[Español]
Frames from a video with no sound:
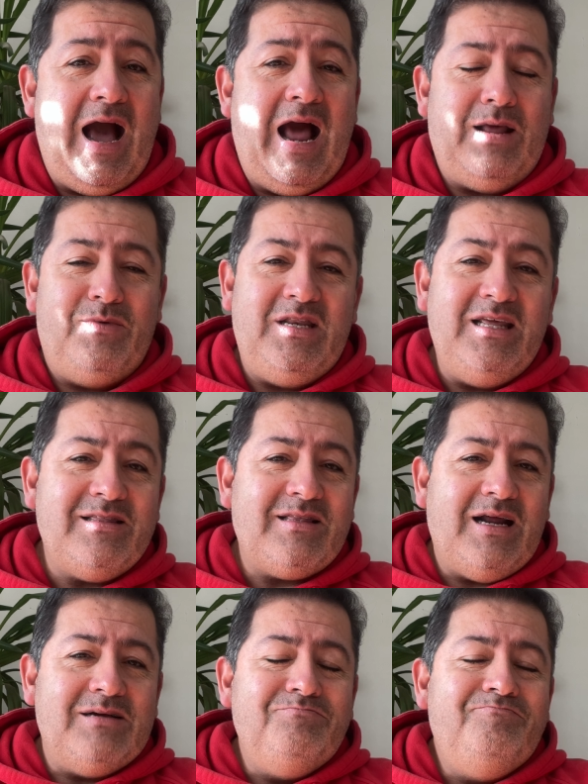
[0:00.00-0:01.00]
a la
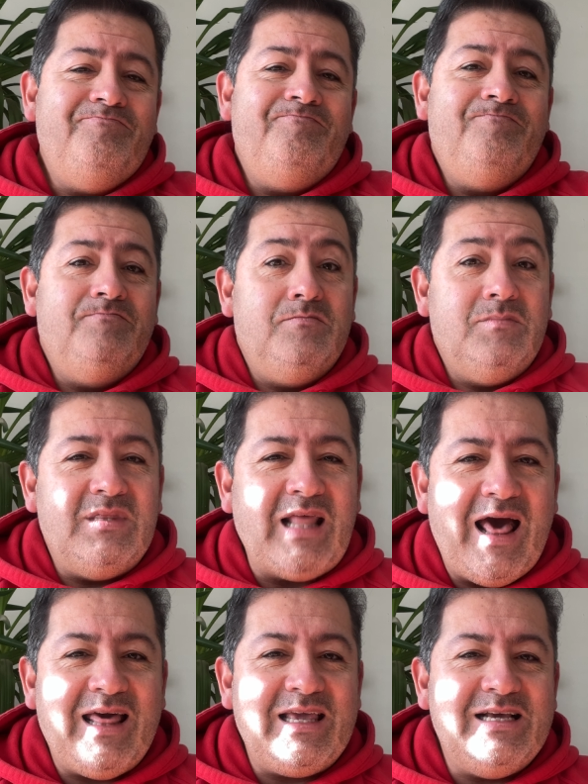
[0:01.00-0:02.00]
ministra,
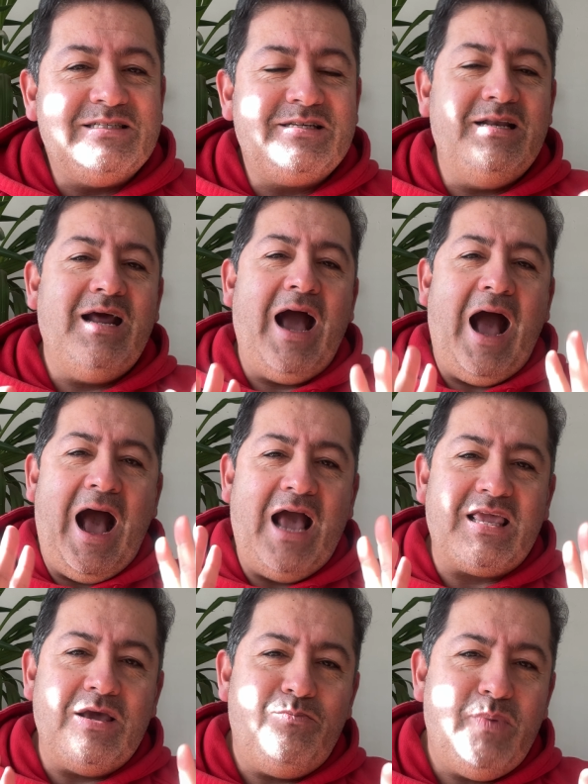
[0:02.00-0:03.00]
nada que decir,
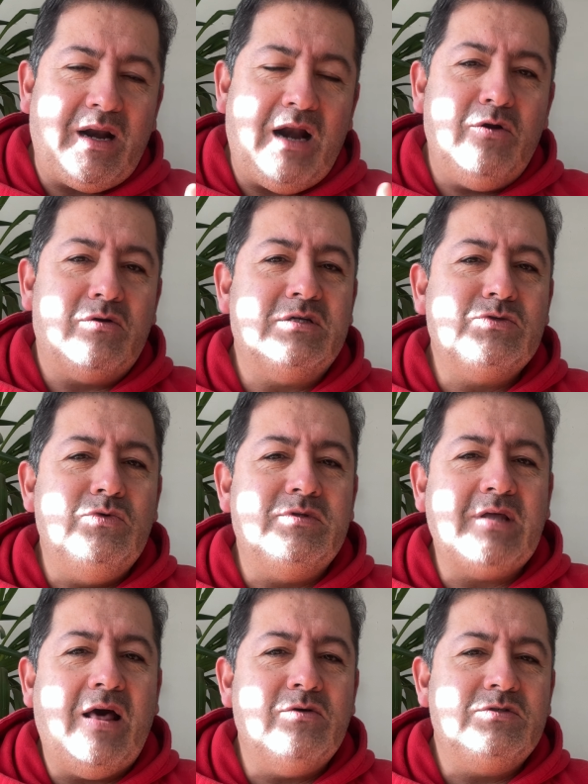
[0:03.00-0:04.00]
hay que esperar los
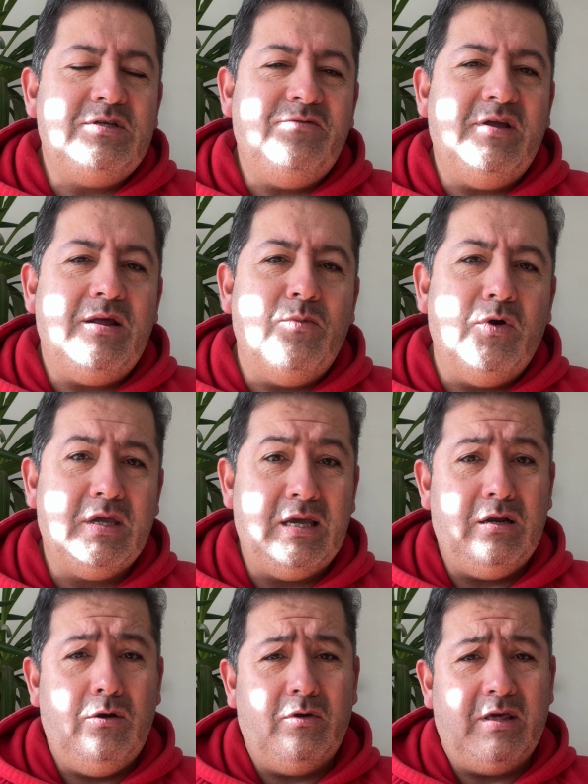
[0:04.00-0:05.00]
resultados y veremos qué
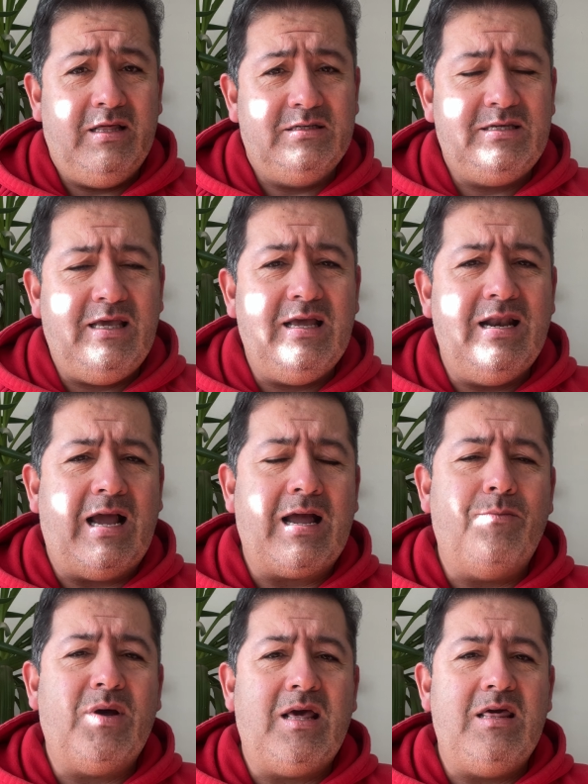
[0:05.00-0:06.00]
es lo que decide la
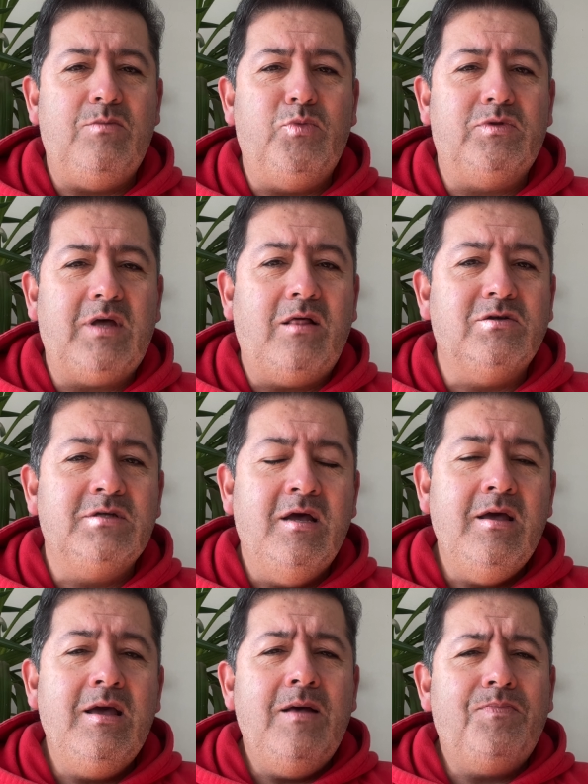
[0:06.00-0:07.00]
Cámara de Diputados,
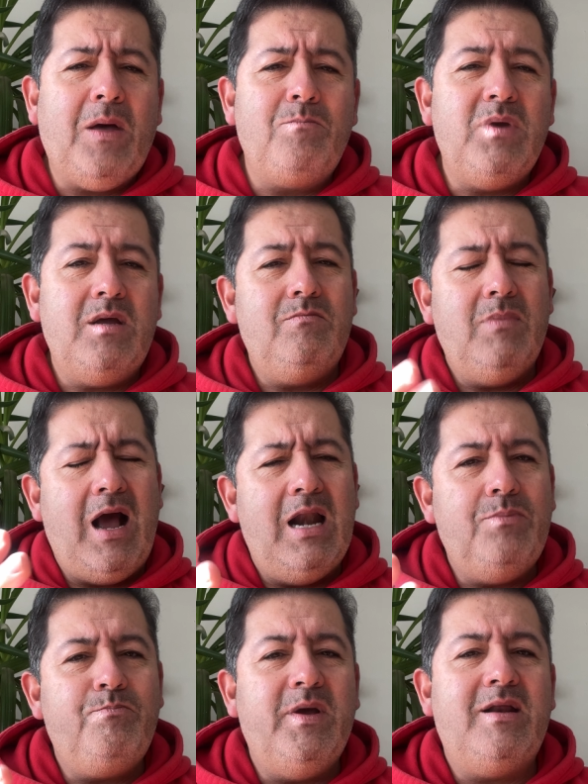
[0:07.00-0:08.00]
también a
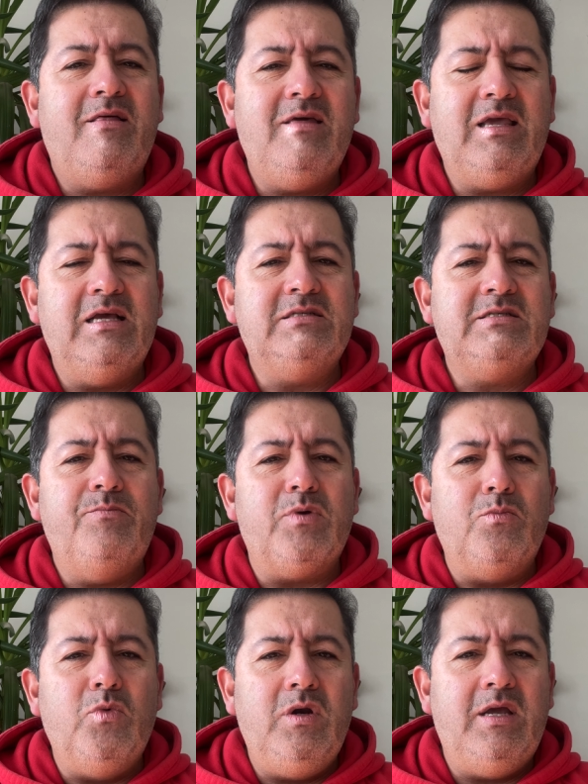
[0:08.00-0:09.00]
la espera de que se
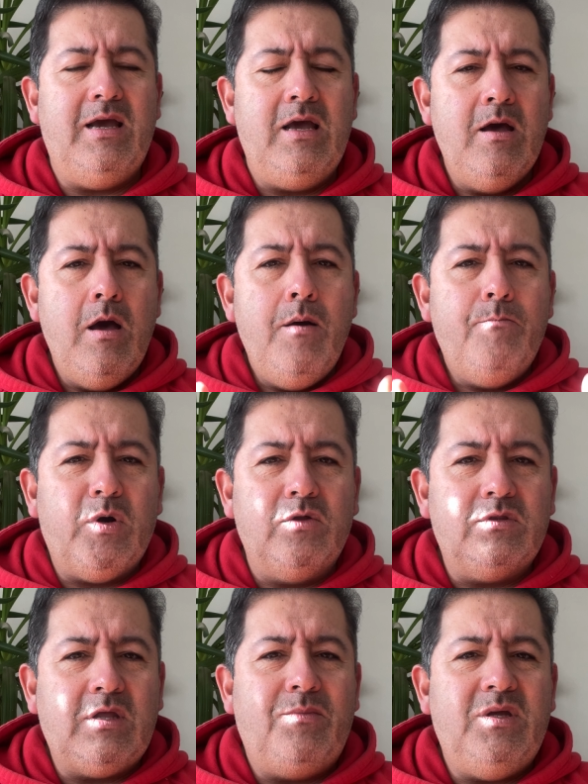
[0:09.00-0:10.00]
promulgue
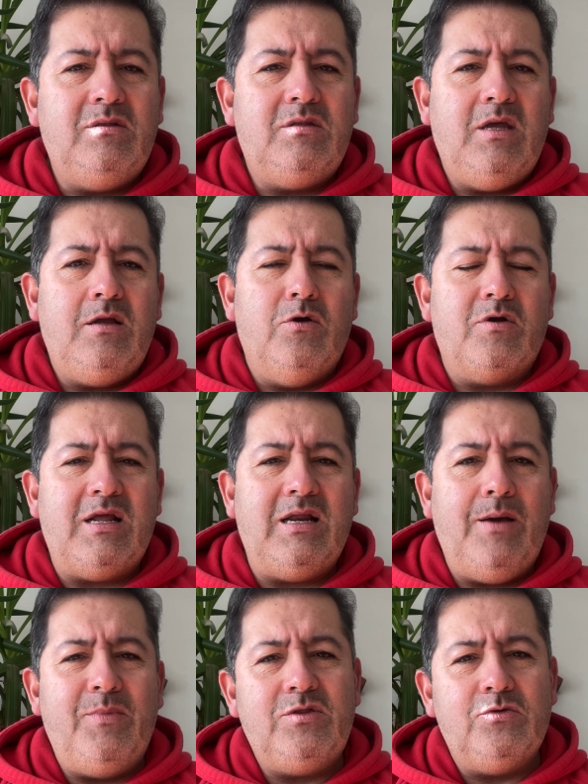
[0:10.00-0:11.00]
prontamente los
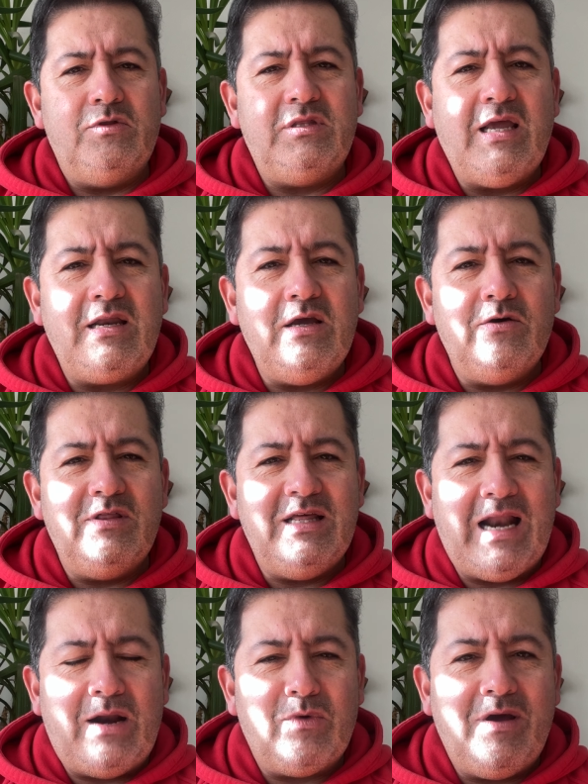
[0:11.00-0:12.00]
reglamentos técnicos
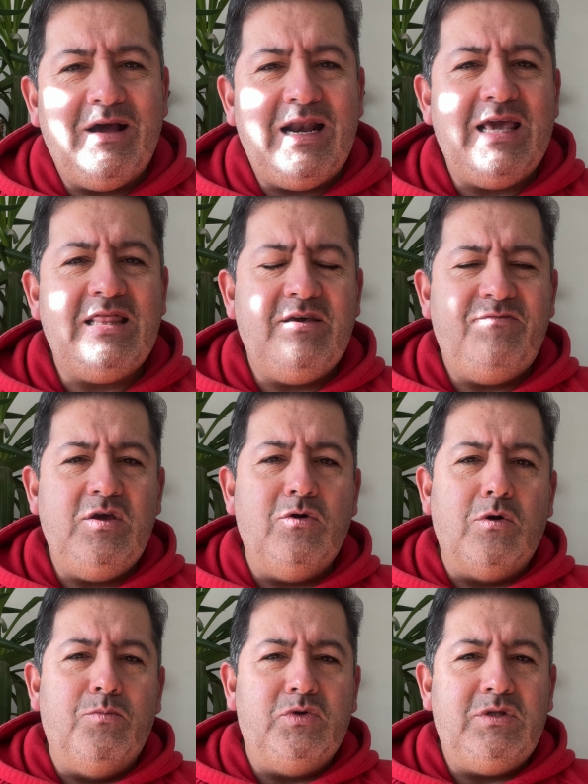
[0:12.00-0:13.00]
de la nueva ley de
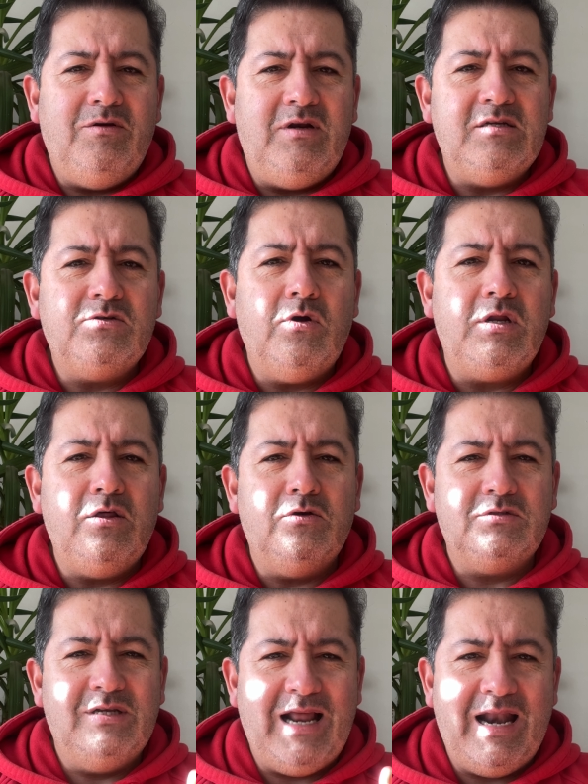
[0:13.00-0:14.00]
biocombustibles
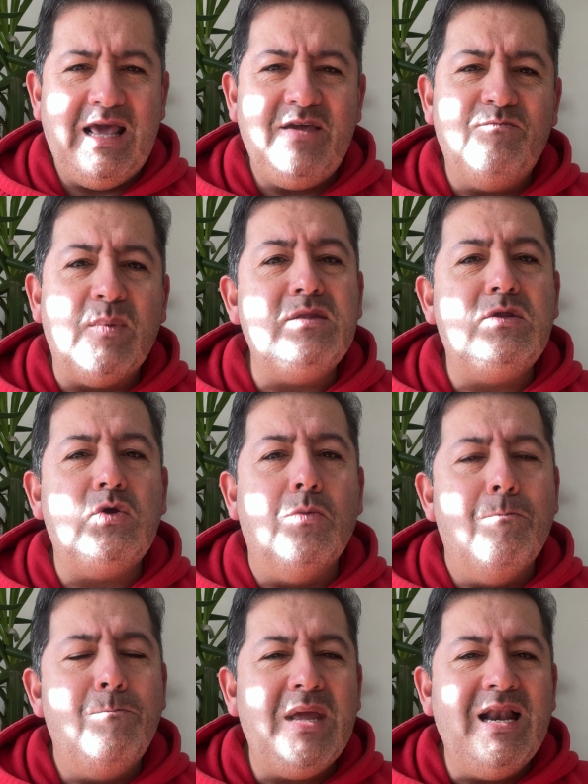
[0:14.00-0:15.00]
sólidos, la ley
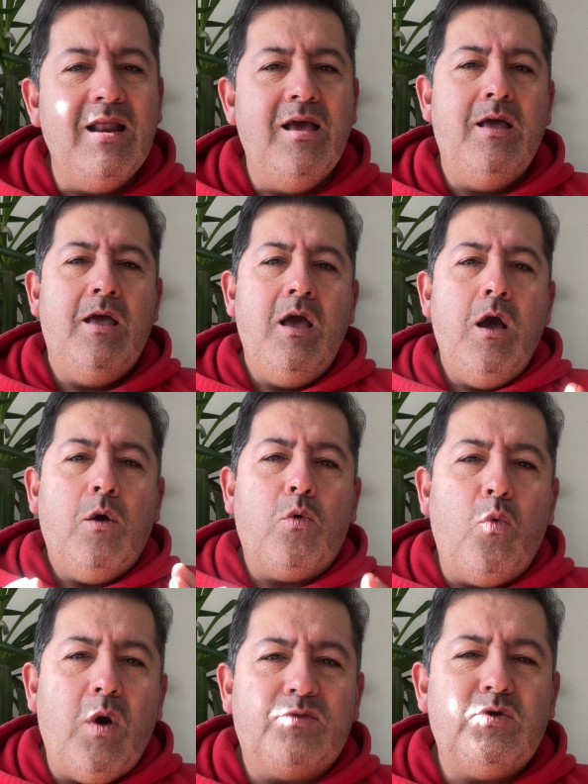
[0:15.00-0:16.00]

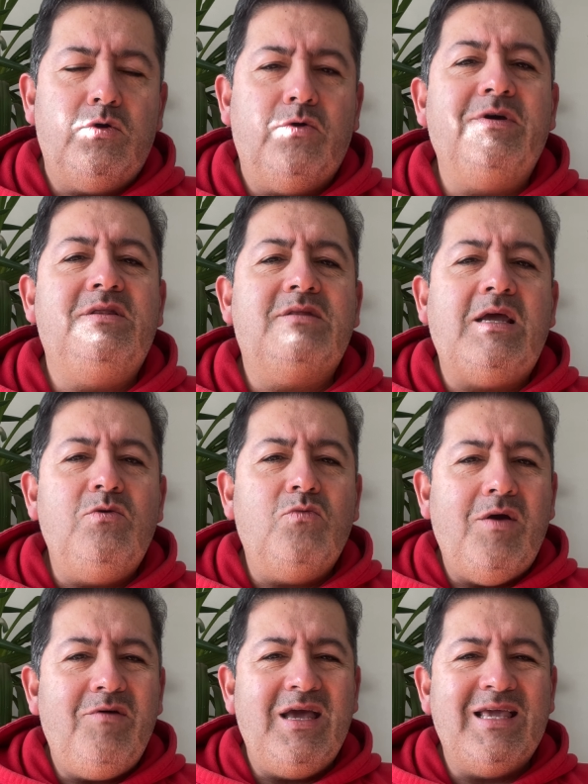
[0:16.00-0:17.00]

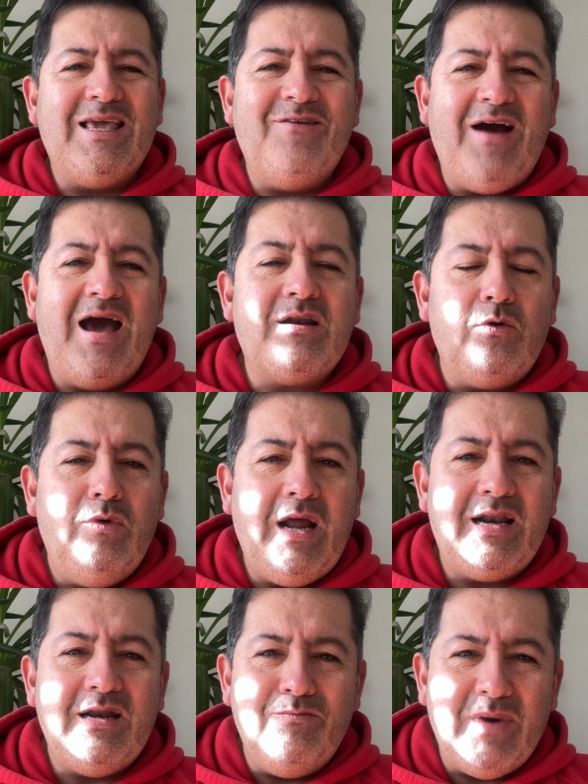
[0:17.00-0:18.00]
21.499, que va a
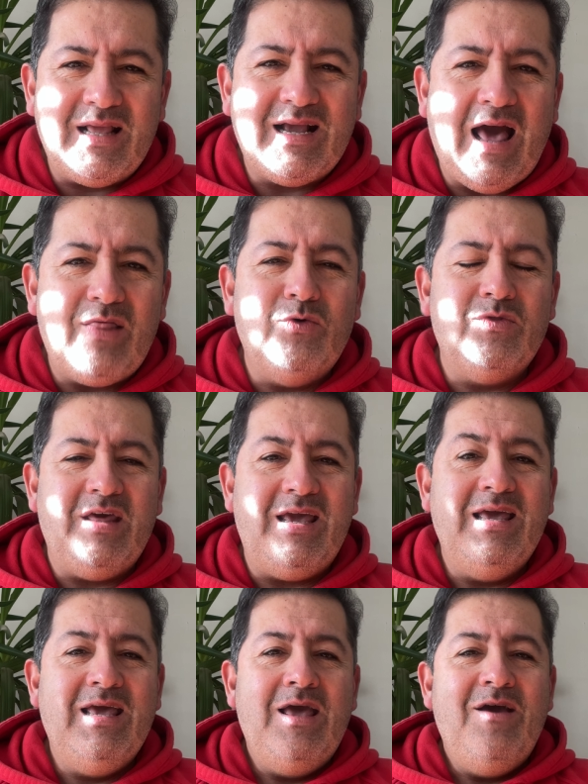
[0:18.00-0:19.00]
regular el mercado
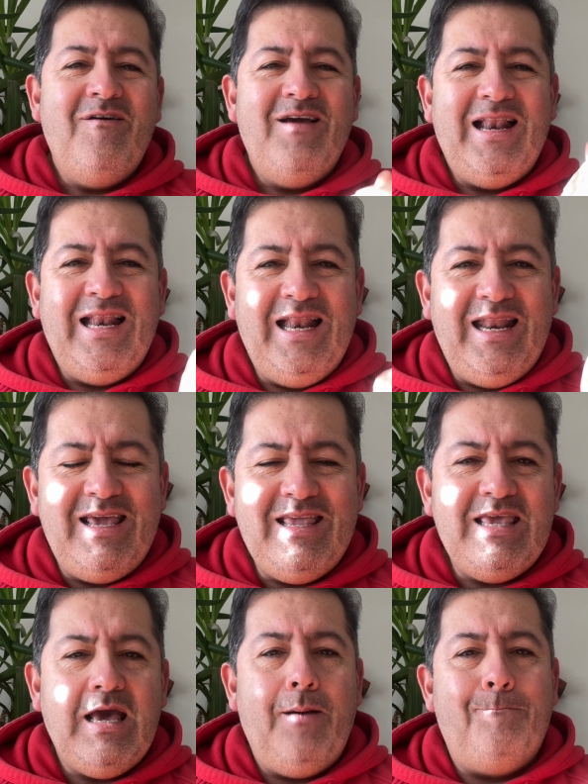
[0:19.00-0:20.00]
de
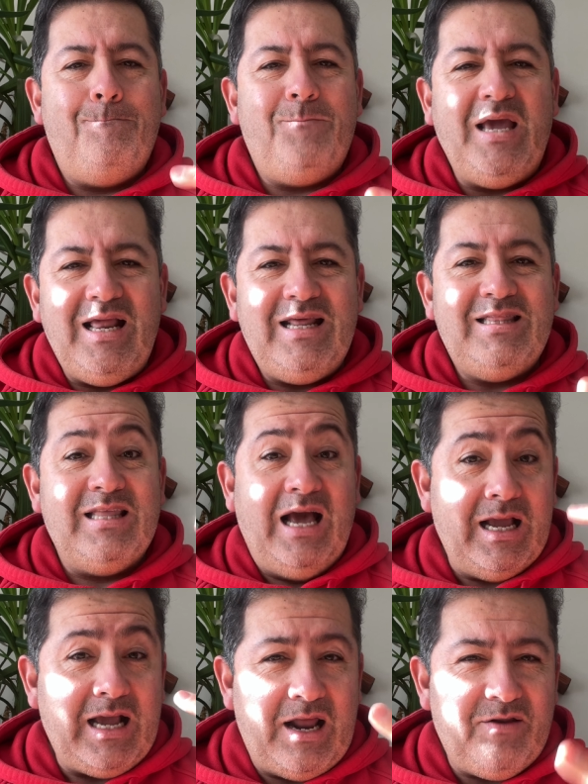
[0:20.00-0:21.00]
leña, pellet,
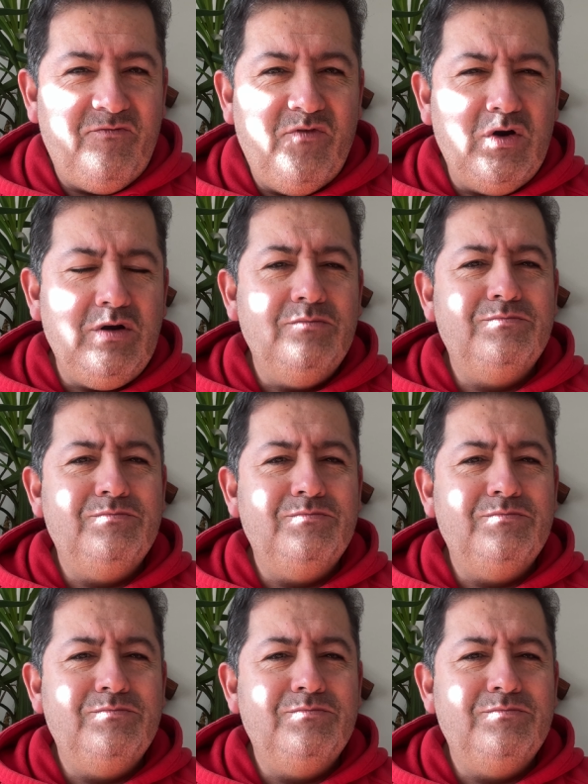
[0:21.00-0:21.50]
carbón,